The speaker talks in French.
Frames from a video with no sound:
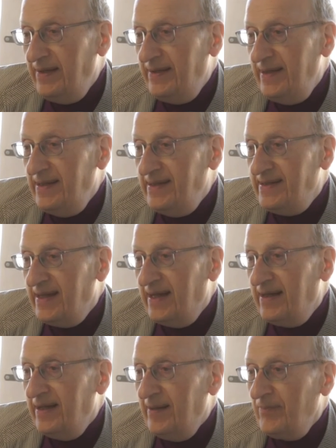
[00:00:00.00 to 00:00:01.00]
des
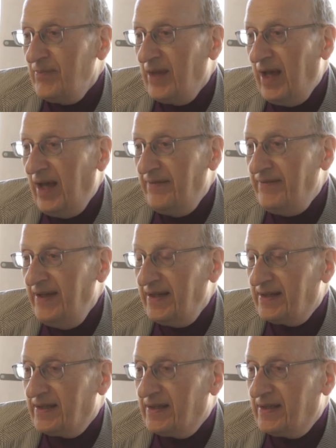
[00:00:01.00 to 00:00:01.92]
liens avec